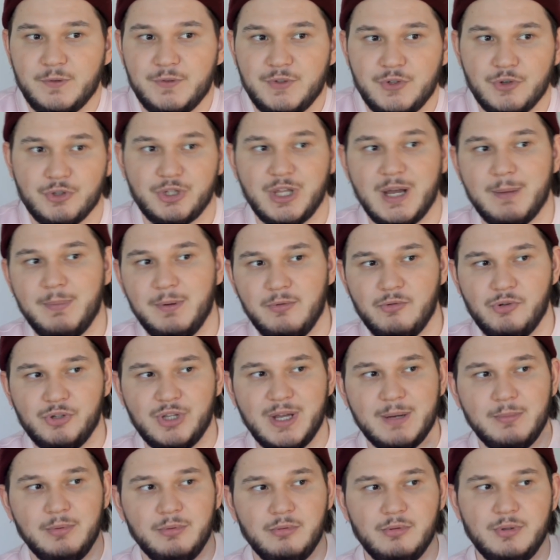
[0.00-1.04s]
Все
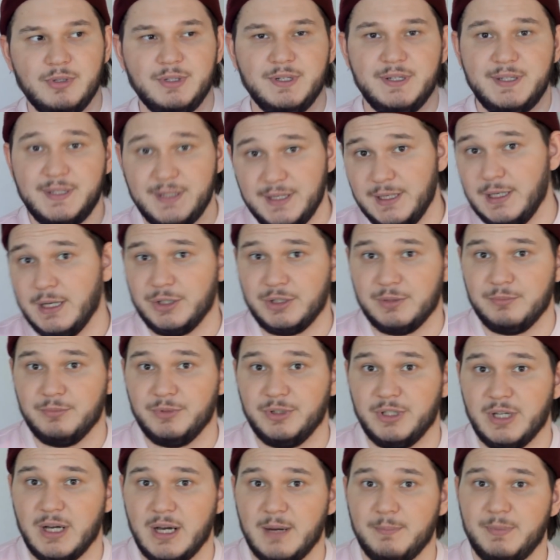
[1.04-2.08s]
WWDC
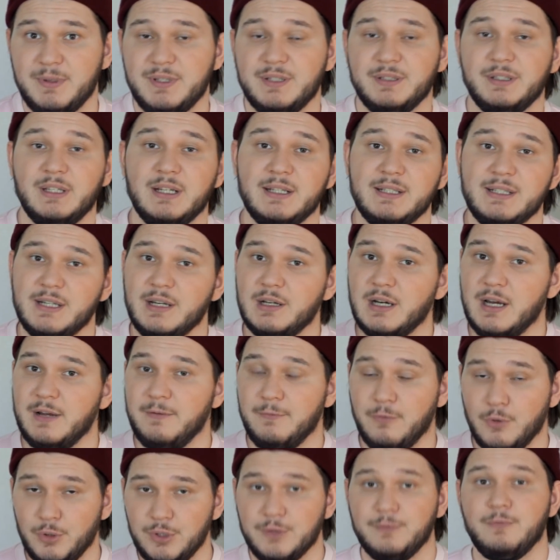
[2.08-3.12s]
летом, до презентация
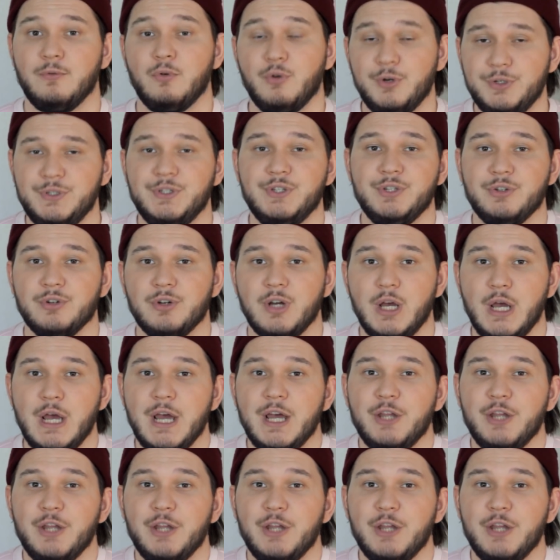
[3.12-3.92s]
айфонов осенью.